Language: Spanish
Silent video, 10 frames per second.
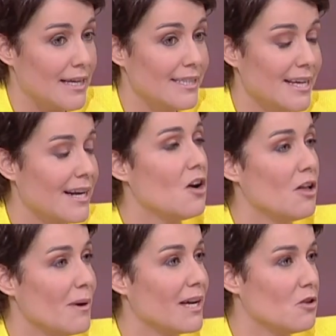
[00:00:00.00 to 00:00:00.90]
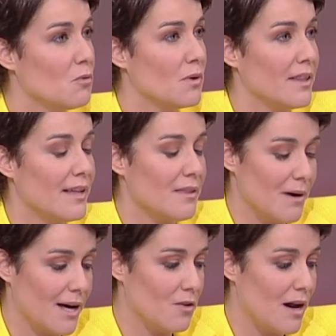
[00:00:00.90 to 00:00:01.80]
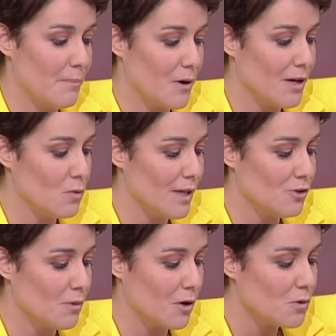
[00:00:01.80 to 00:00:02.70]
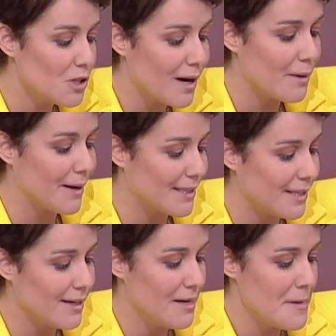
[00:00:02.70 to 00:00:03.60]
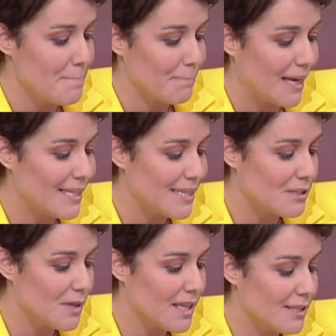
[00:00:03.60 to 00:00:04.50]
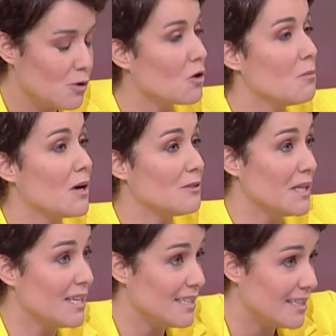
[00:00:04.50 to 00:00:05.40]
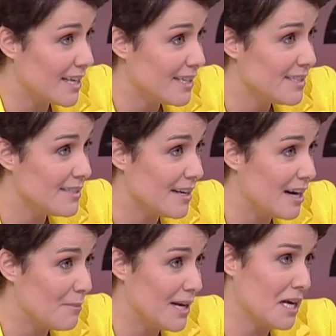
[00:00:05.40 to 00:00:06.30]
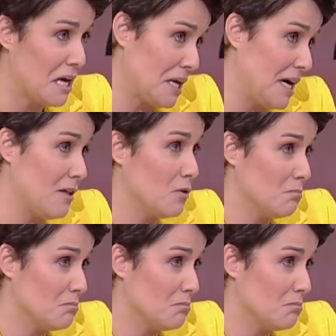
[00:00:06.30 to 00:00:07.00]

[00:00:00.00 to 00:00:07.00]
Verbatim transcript: Está clara la imagen de unidad, embajadora, pero hay dudas sobre cómo se va a repartir esas medidas. Lo digo por las medidas anticrisis en Alemania, que han generado